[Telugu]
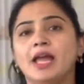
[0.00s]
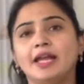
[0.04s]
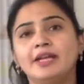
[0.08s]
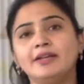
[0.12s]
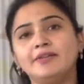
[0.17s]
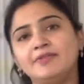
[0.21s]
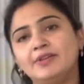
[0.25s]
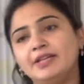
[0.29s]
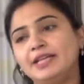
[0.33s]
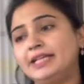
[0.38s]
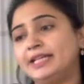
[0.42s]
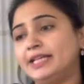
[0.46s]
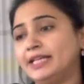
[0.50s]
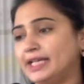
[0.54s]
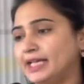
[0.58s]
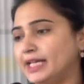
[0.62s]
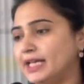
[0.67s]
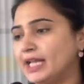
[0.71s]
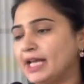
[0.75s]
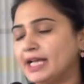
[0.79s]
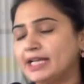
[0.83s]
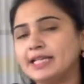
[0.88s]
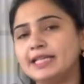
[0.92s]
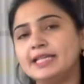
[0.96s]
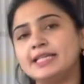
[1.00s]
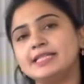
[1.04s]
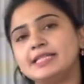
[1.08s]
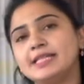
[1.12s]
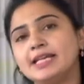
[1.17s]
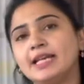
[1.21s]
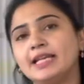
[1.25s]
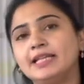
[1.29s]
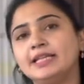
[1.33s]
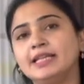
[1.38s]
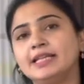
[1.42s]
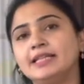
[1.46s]
అండ్ వీటిని ఎలా క్లీన్
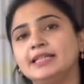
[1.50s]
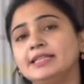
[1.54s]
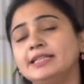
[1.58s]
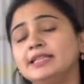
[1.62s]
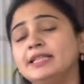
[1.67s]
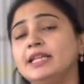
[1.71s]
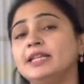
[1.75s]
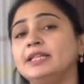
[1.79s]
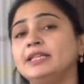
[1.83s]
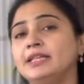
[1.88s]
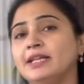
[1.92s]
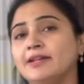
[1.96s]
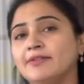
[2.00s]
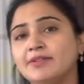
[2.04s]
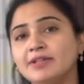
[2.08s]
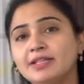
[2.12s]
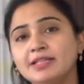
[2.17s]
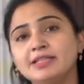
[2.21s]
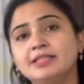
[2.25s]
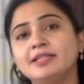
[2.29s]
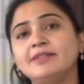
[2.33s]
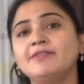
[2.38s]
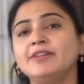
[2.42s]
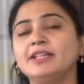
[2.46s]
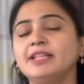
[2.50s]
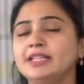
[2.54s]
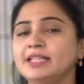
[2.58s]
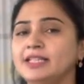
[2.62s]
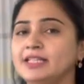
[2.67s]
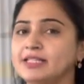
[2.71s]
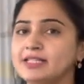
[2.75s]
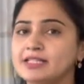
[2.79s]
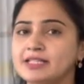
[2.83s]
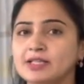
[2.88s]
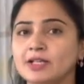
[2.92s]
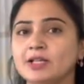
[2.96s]
చేయాలి అనేది నేను ఎవరైతే వీటిని
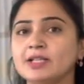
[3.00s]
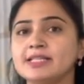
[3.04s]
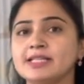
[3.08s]
ఇన్స్టాల్